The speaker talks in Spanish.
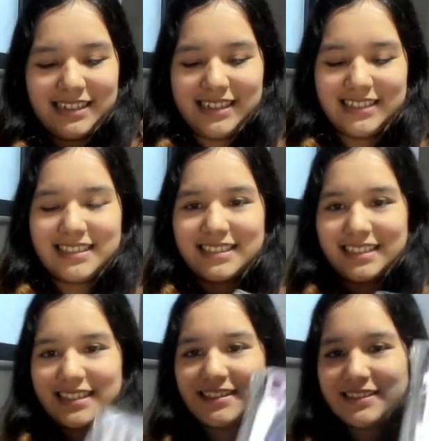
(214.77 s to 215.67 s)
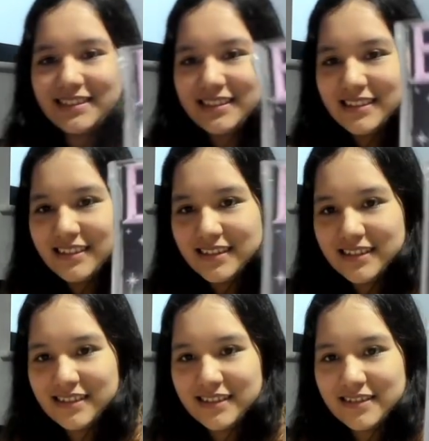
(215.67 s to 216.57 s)
Es así.
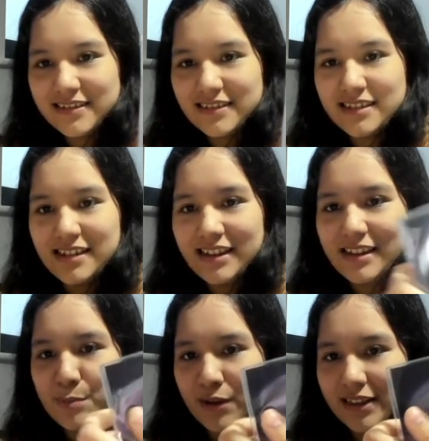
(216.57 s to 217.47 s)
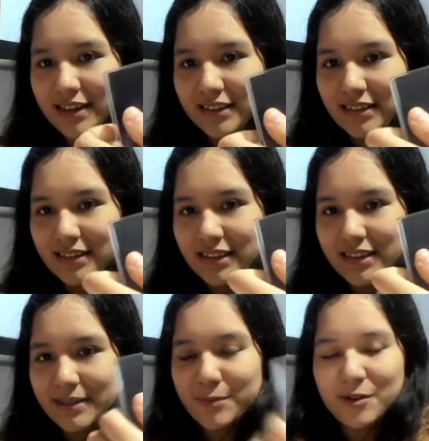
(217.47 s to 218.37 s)
Y por atrás es así,
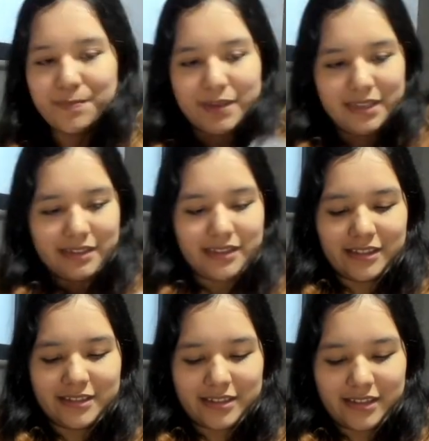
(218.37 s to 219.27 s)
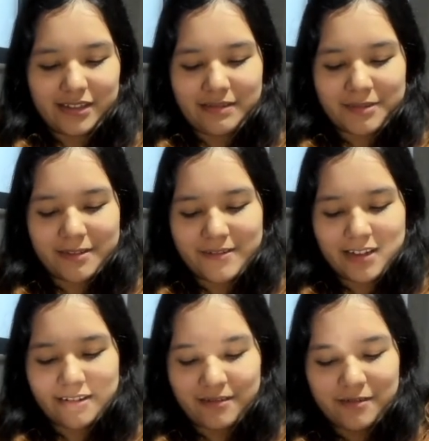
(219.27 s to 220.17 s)
dice Born Pink. Entonces vamos a
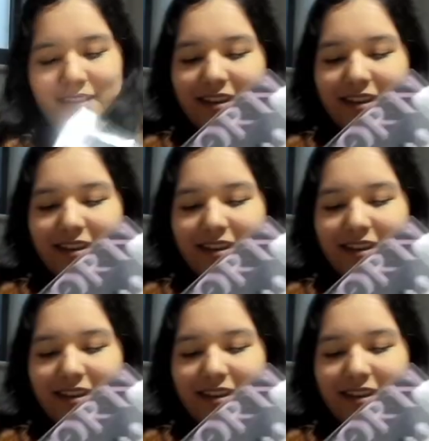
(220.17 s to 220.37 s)
abrirlo.